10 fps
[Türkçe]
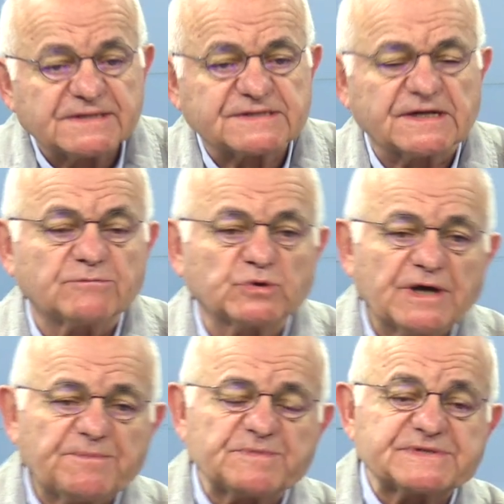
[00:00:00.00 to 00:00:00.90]
İstanbul
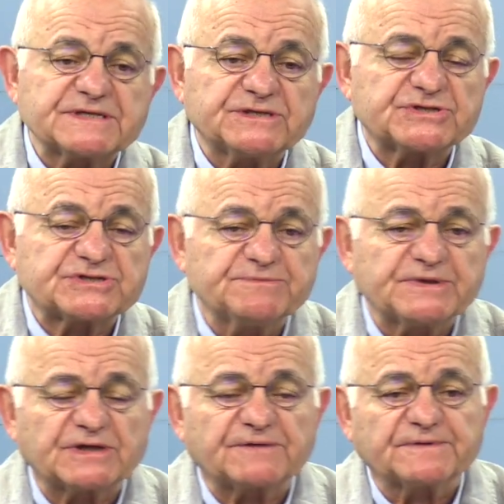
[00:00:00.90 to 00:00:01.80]
Hepimizin girişimi
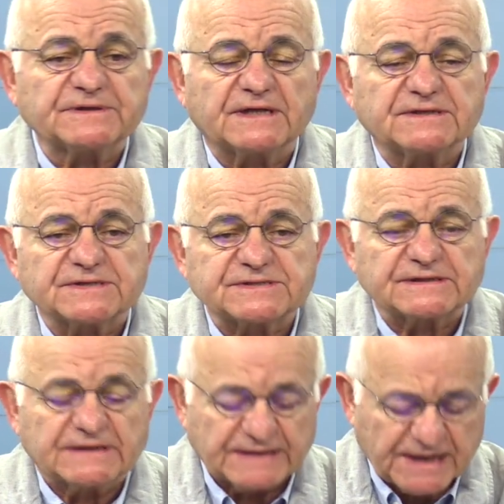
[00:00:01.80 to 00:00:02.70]
tarafından
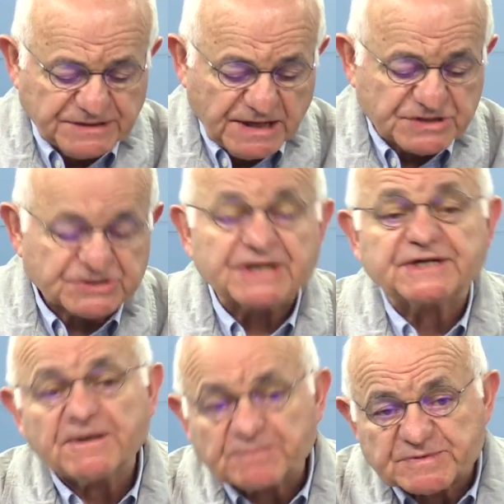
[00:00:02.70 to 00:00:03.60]
hazırlanan Şehir
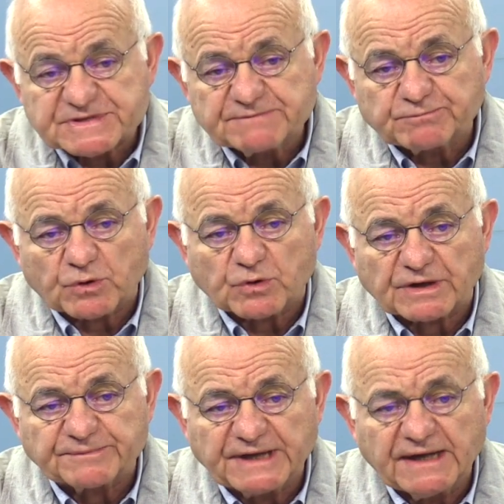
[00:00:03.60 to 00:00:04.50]
Hepimizin
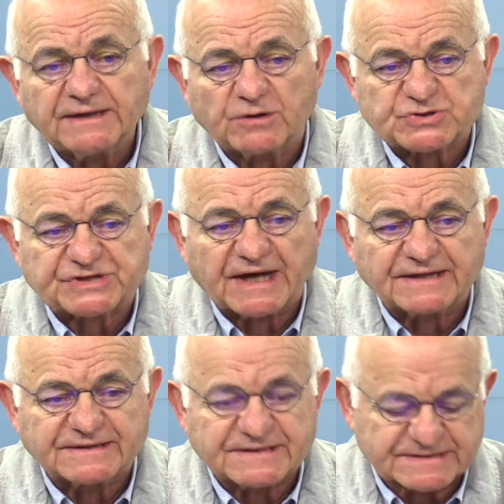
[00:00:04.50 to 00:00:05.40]
programına hoş
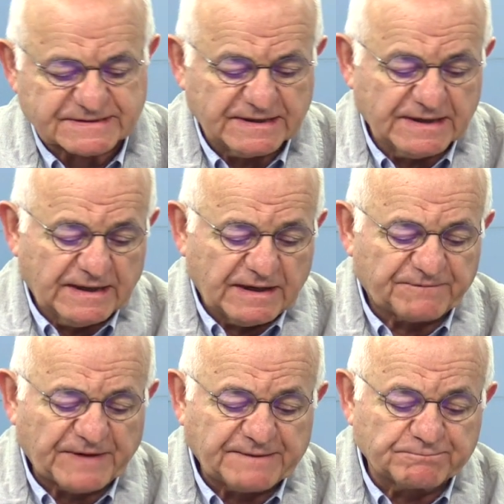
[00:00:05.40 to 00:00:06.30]
geldiniz.
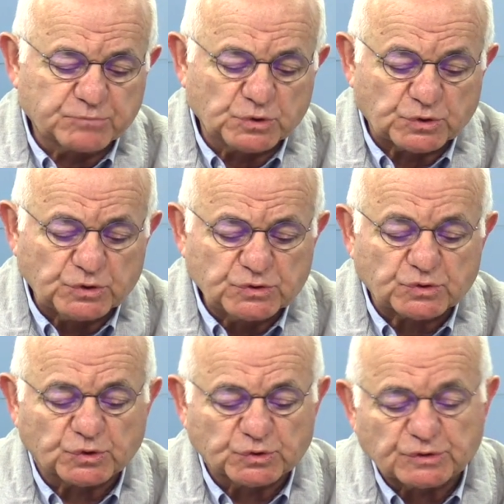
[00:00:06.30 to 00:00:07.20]
Efendim bugün
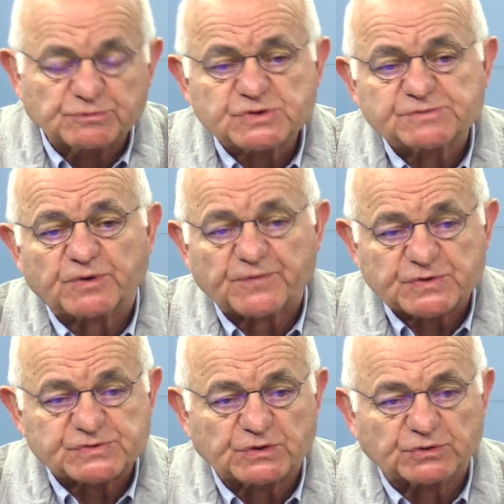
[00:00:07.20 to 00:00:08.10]
konuğumuz
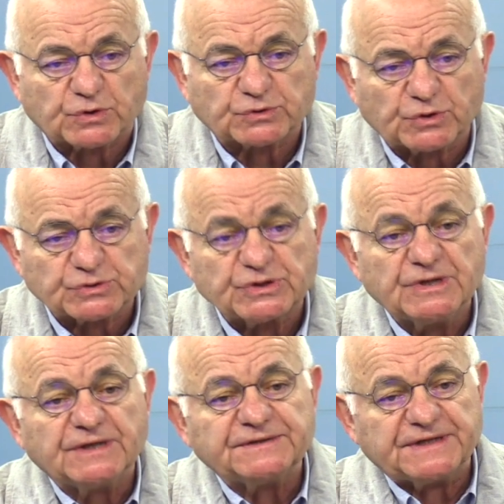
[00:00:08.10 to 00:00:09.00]
Profesör Doktor
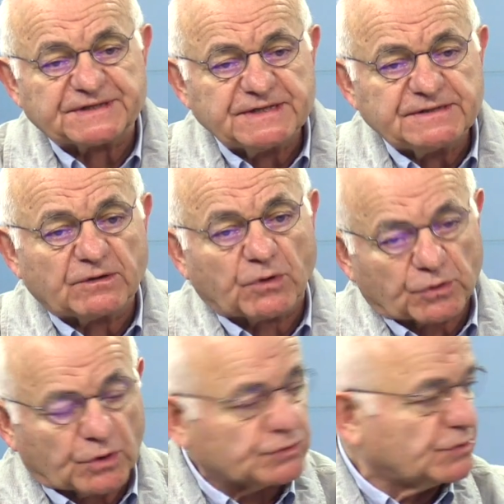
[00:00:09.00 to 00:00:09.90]
Derin Orhon